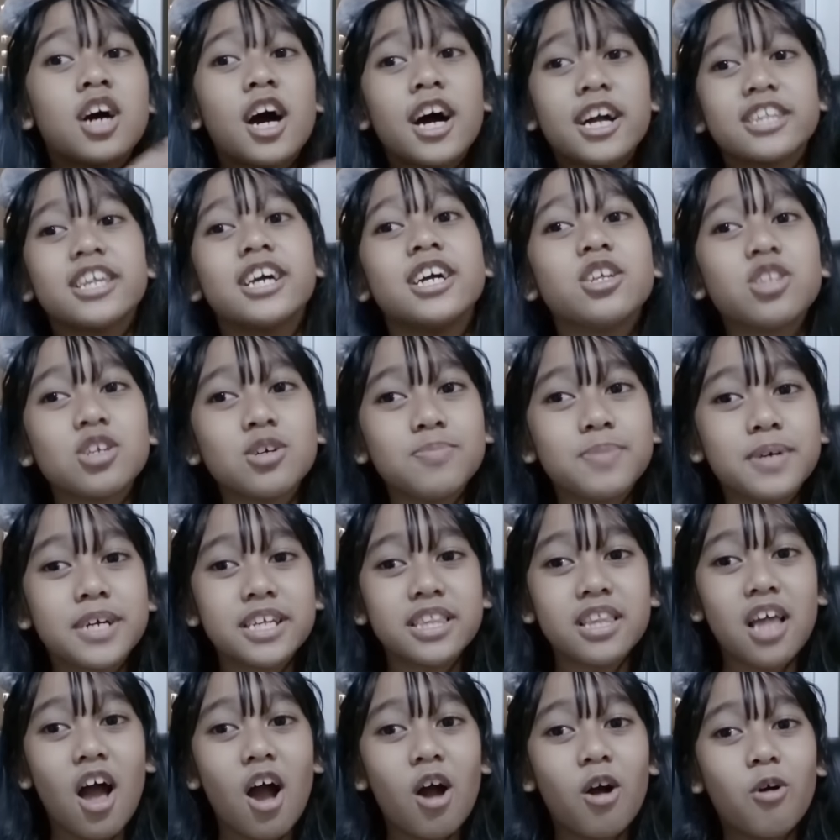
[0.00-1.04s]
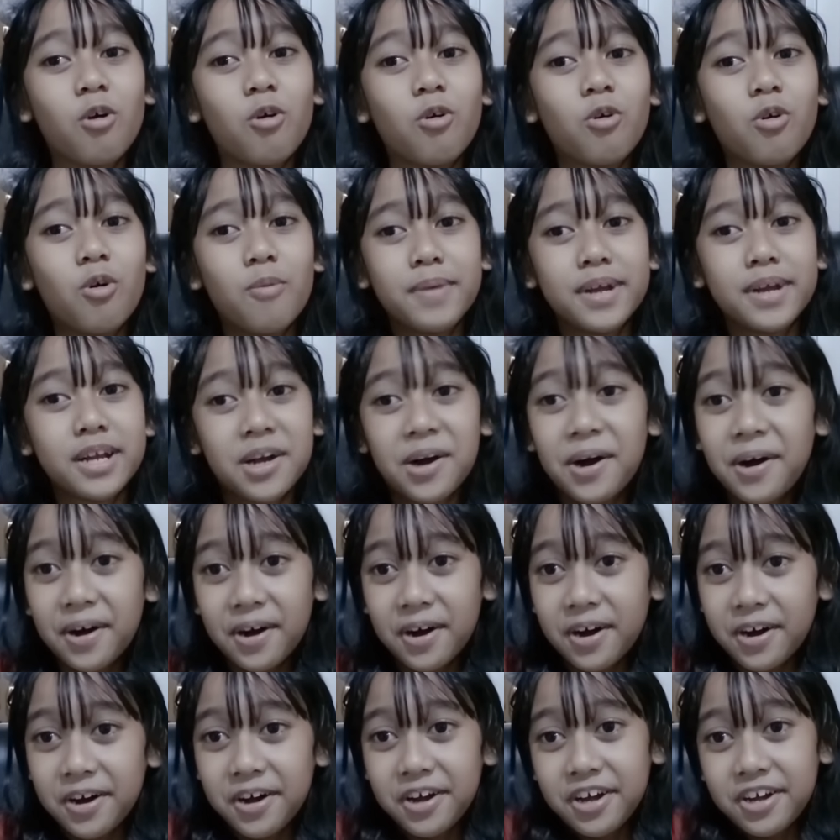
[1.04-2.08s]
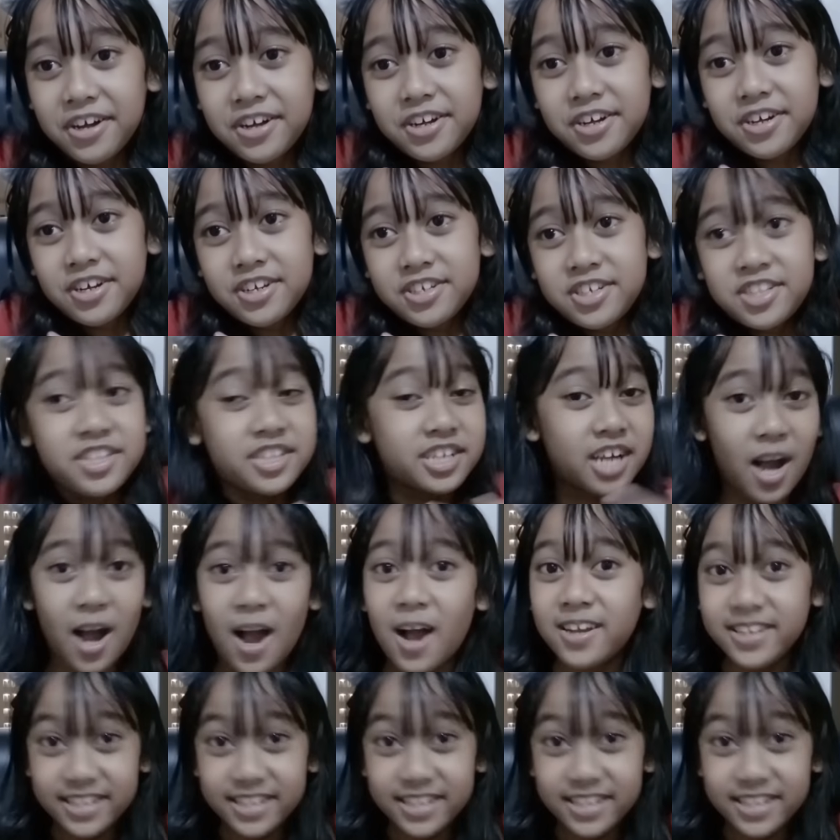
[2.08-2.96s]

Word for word: karena itu bikin aku oh my gosh